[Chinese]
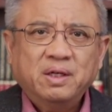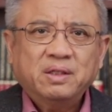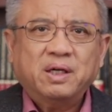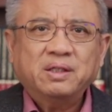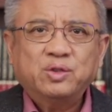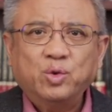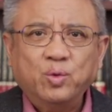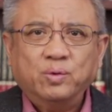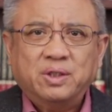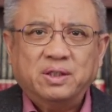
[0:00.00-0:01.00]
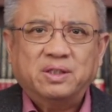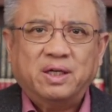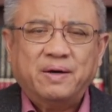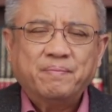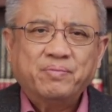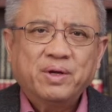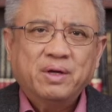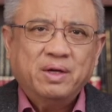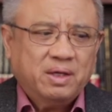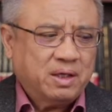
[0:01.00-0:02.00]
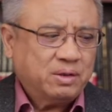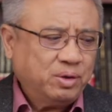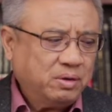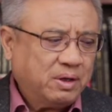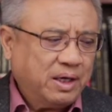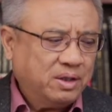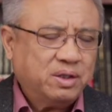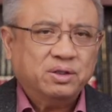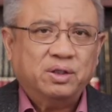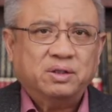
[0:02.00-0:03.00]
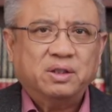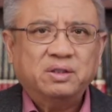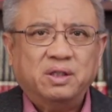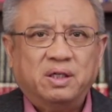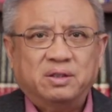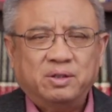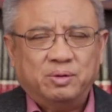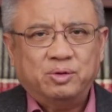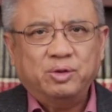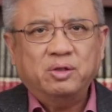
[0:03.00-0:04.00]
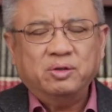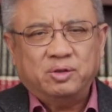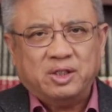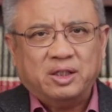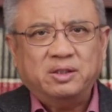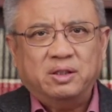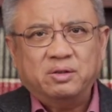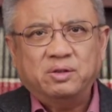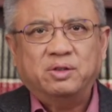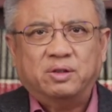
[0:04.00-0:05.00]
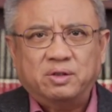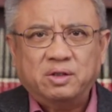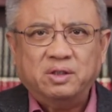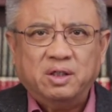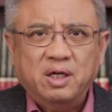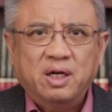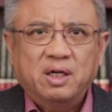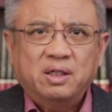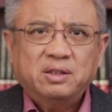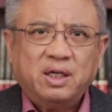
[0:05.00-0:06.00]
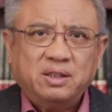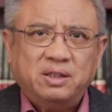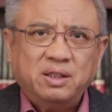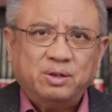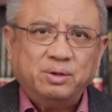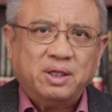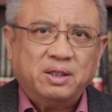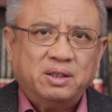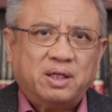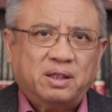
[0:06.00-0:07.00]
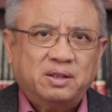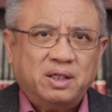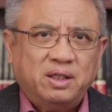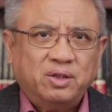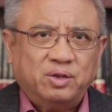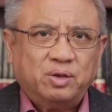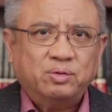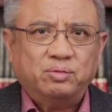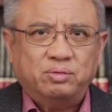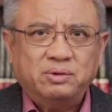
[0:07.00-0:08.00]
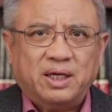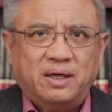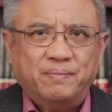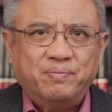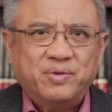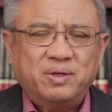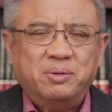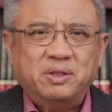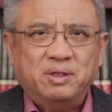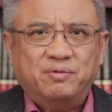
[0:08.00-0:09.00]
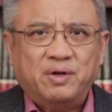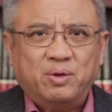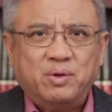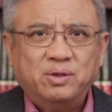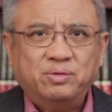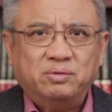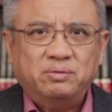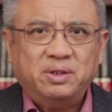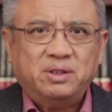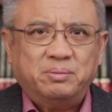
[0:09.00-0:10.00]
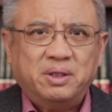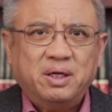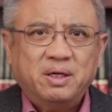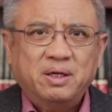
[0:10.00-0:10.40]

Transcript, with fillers: 当然是中共特色了。最后还有一条小消息哈，就最后讲几条都是小消息。蔡奇呢去担任党建领导小组组长，这么引发了关注，为什么呢？